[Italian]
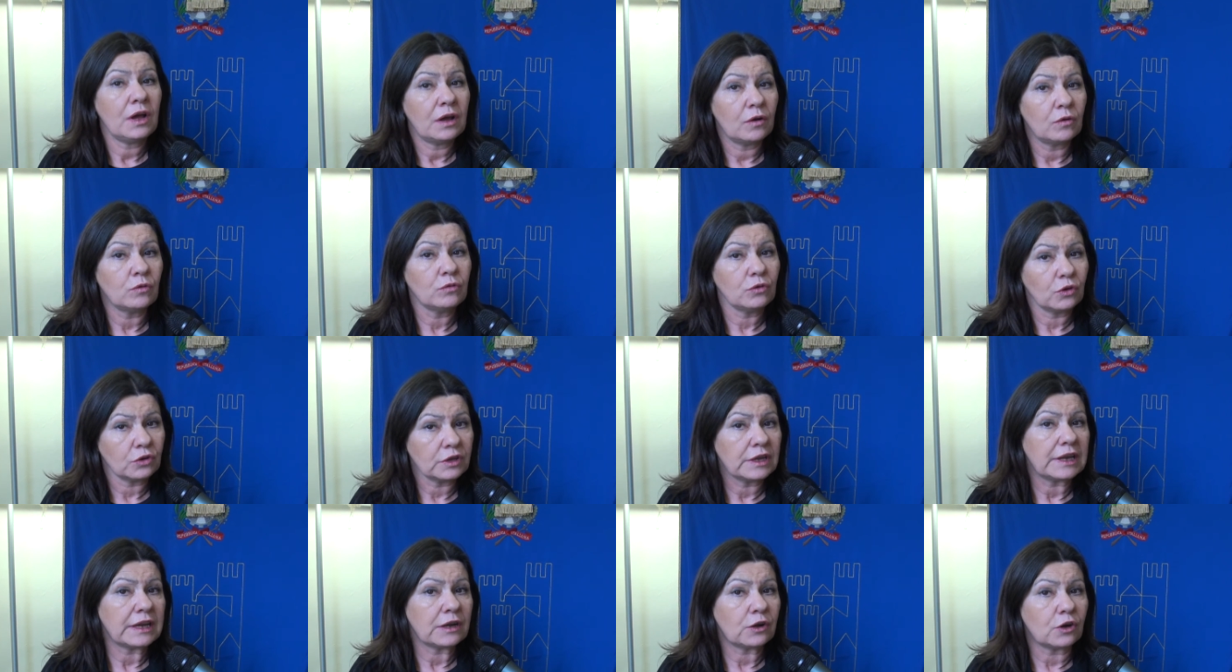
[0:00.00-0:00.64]

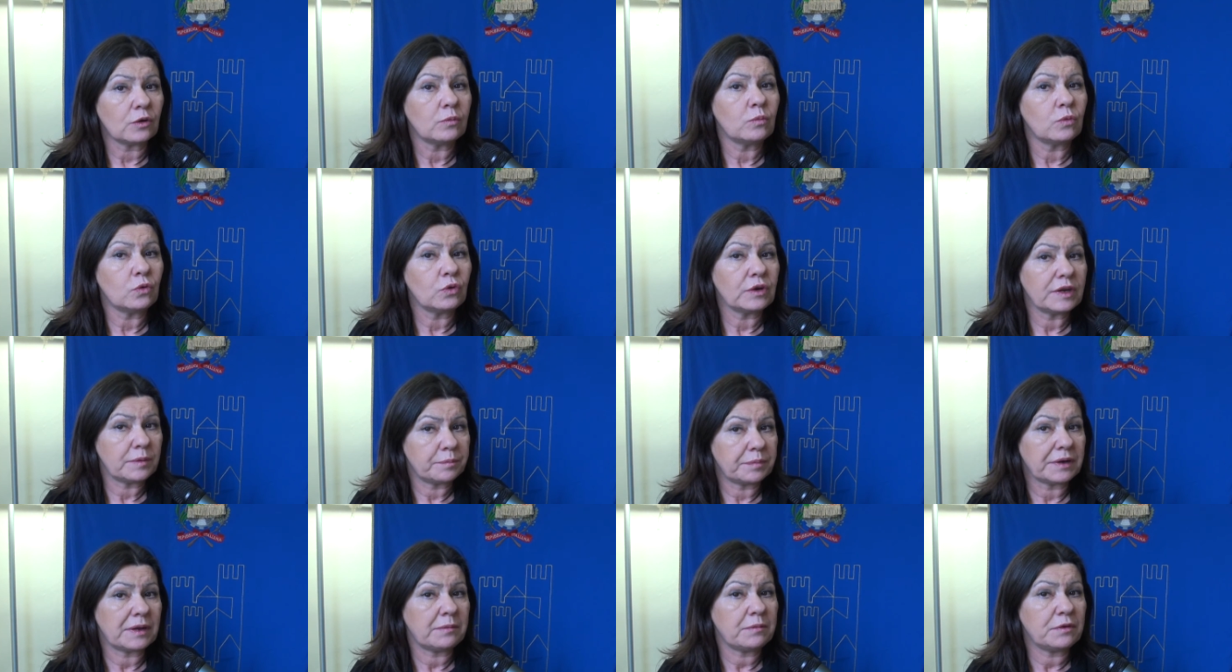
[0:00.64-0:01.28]
uno dei
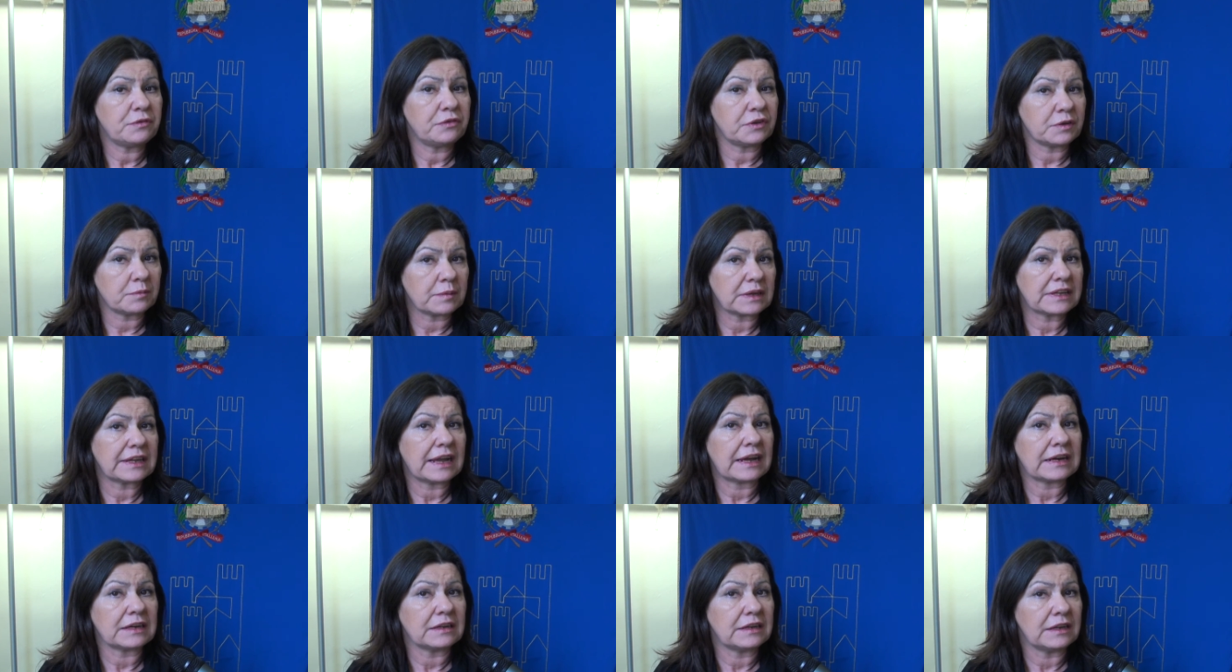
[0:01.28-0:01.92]
comuni primi
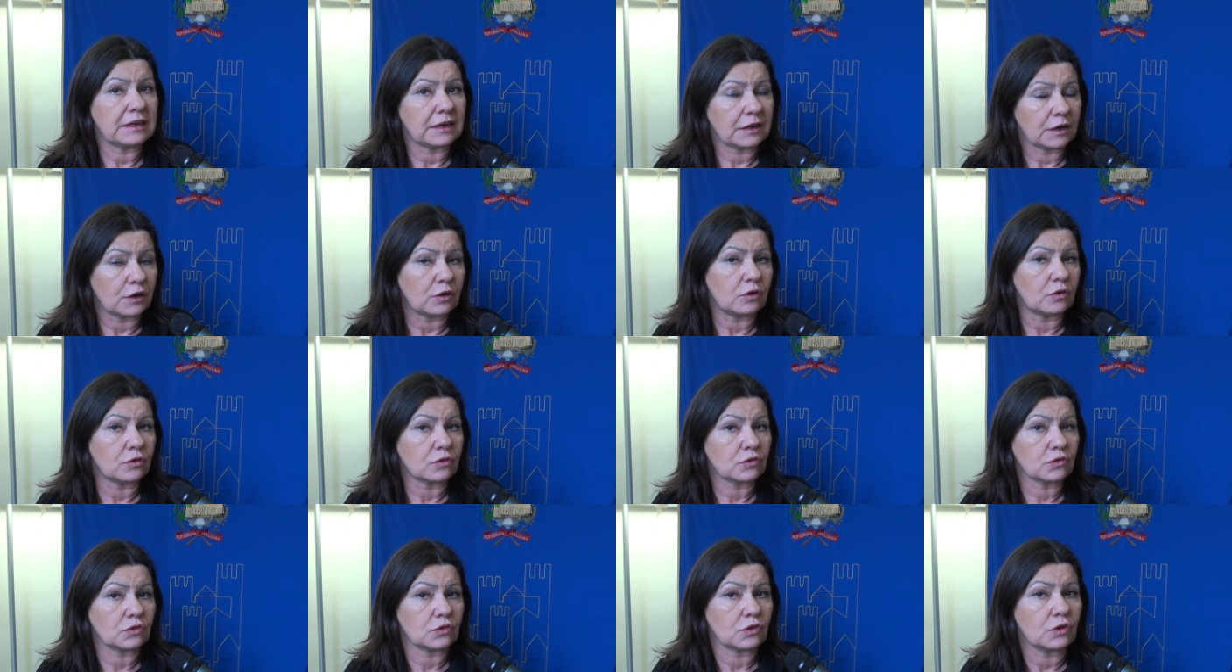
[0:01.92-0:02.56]
firmatari del
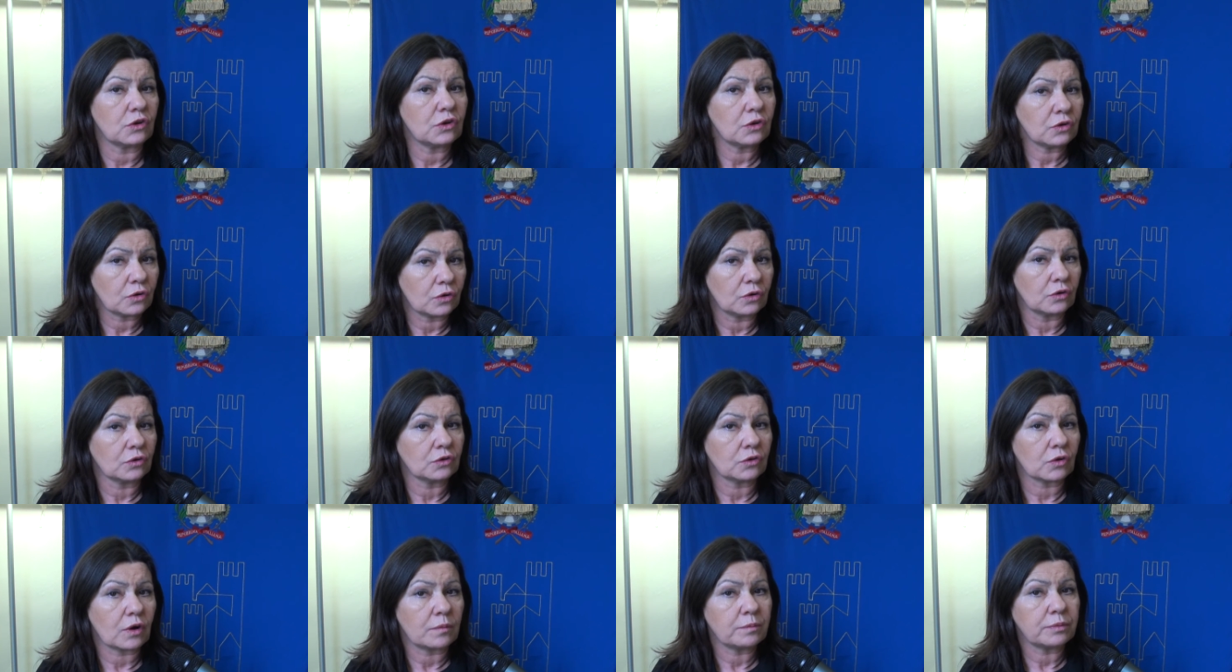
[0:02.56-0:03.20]
ricorso
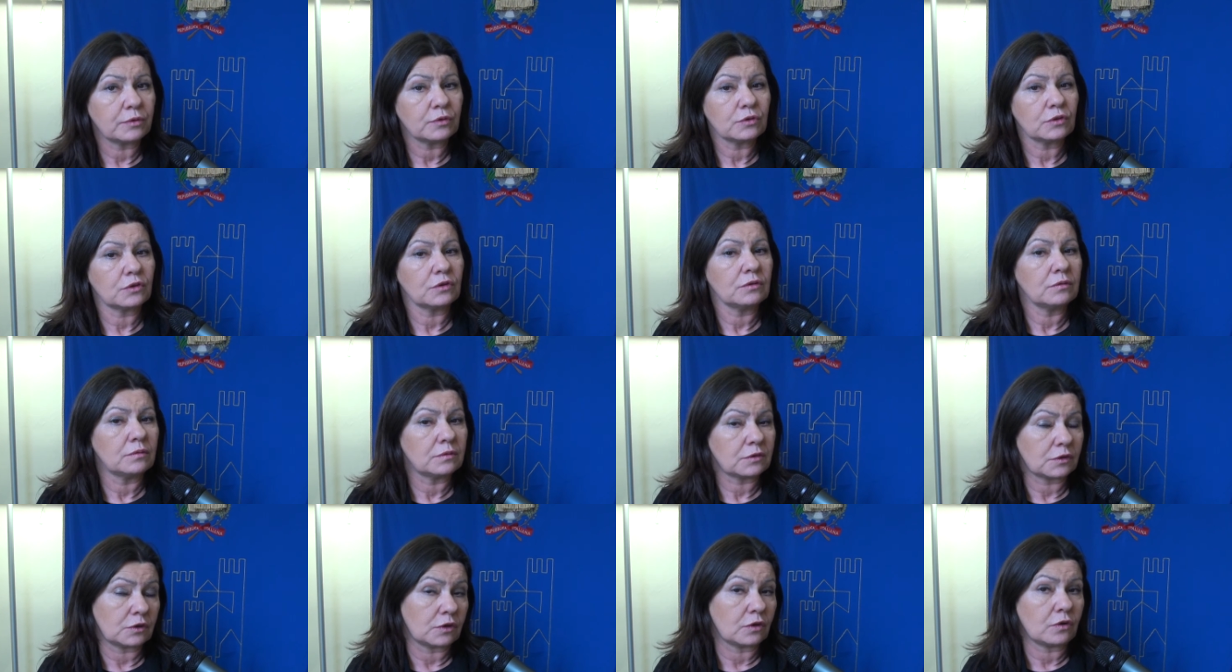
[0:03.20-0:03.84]
contro
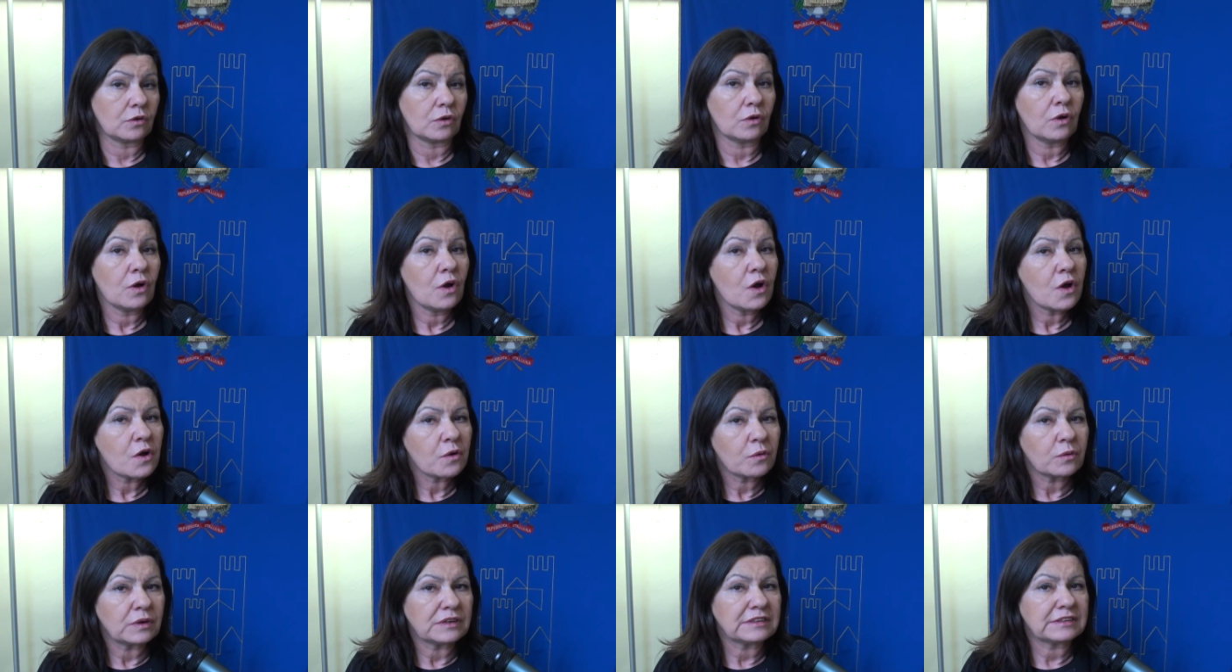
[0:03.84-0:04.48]
appunto
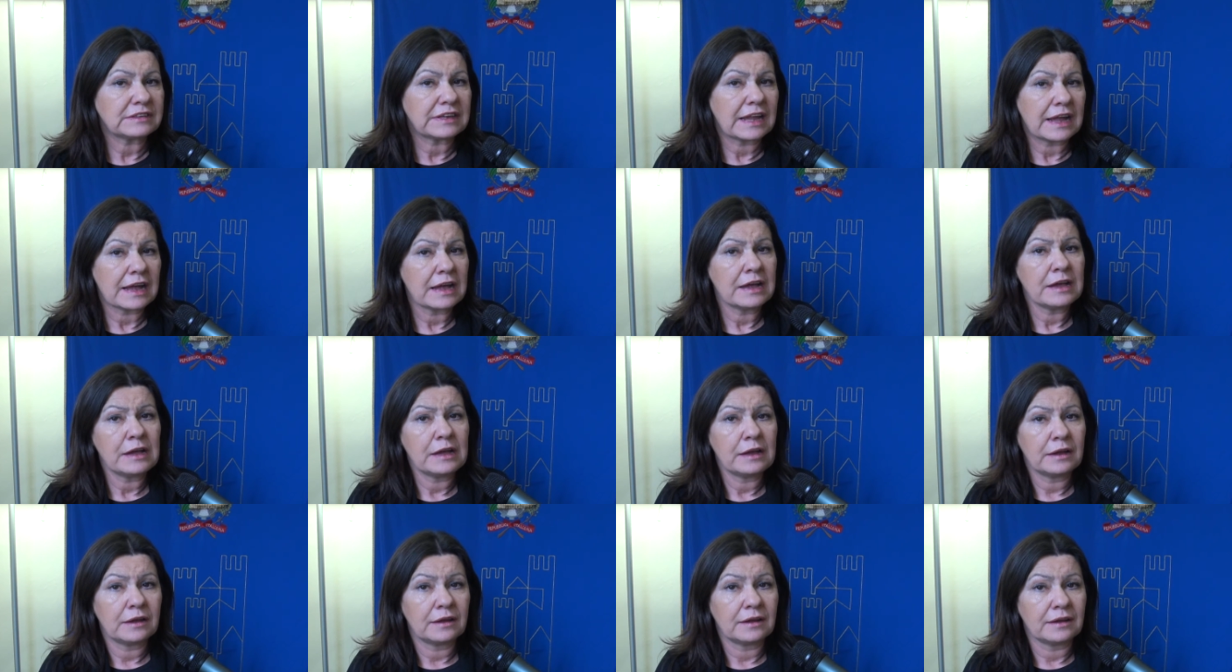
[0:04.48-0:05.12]
questa
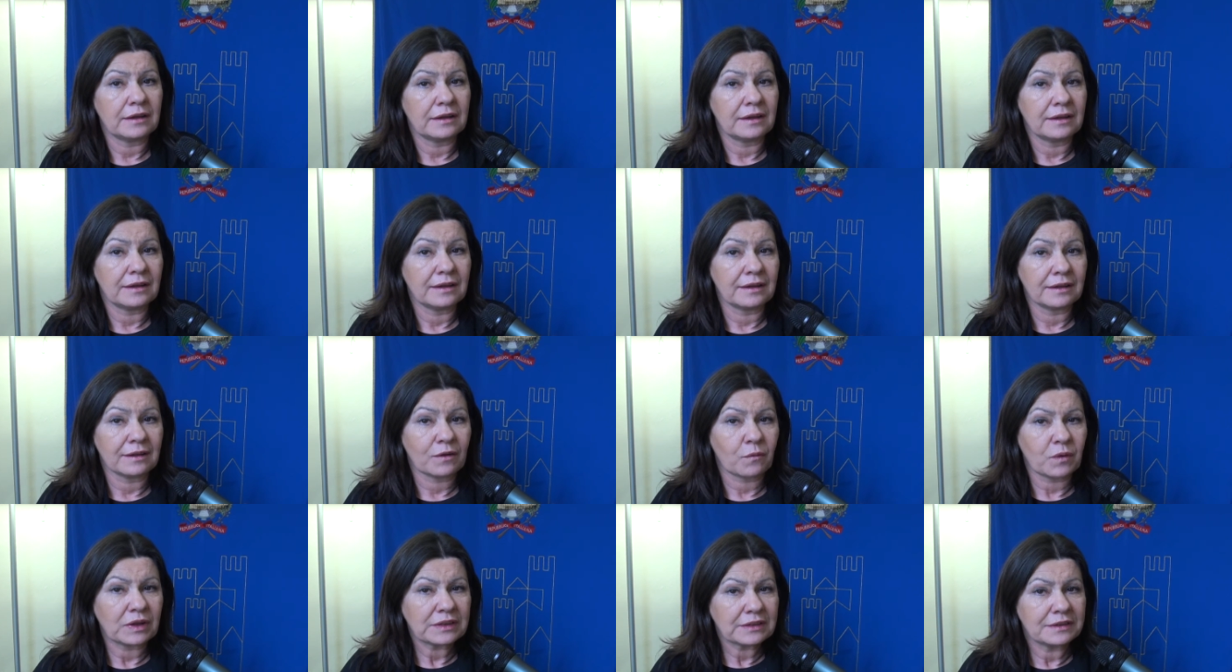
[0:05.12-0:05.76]

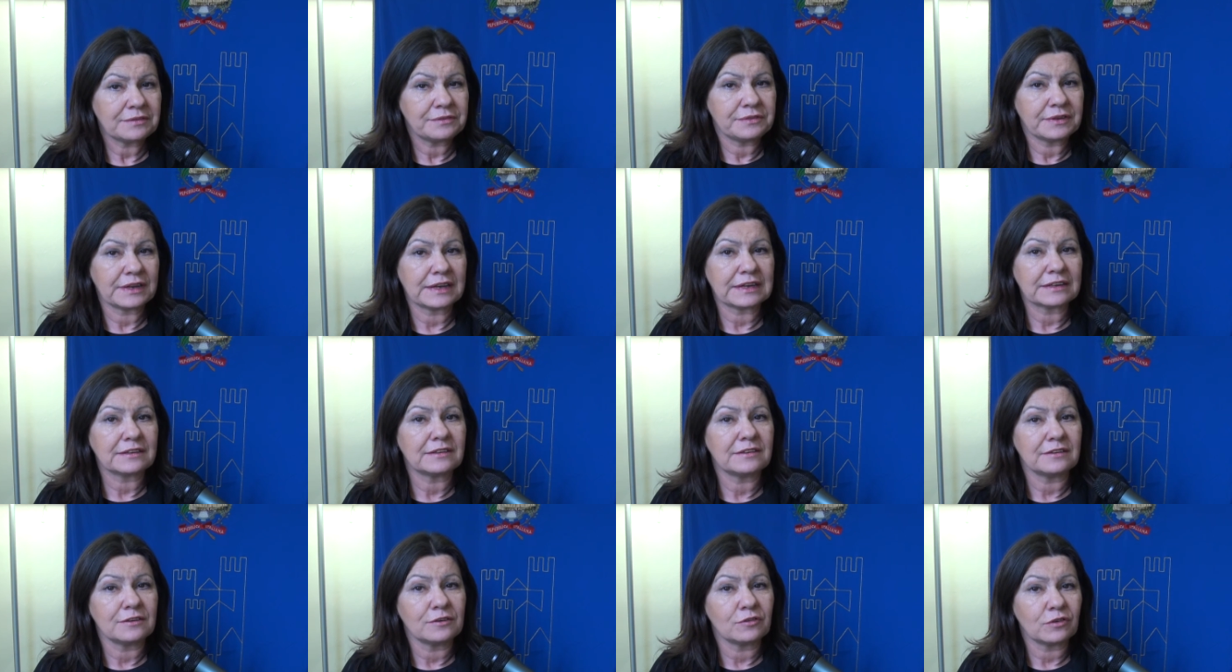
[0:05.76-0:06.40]
eh,
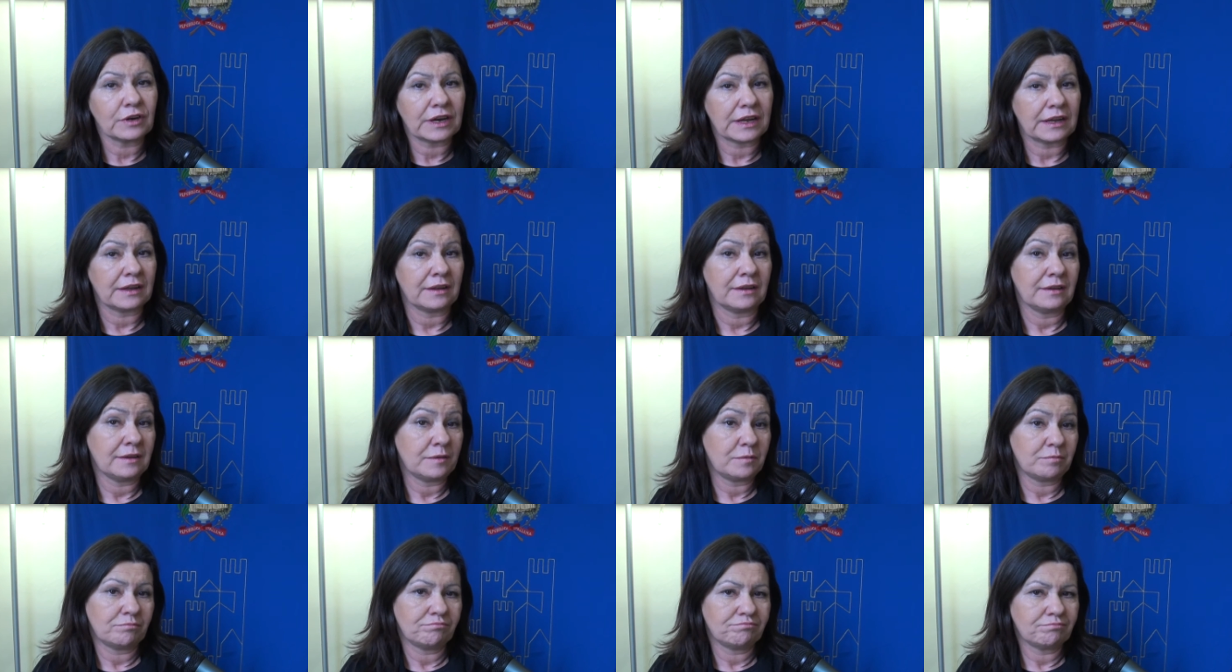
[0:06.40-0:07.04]

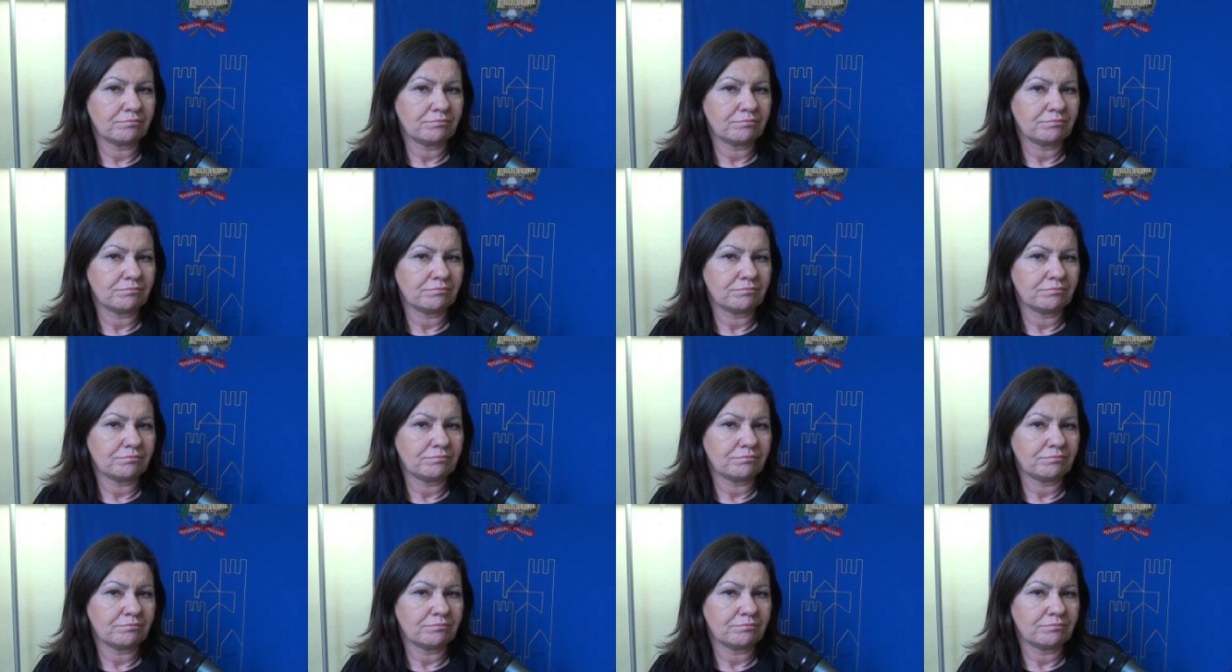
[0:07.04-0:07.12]
quantificazione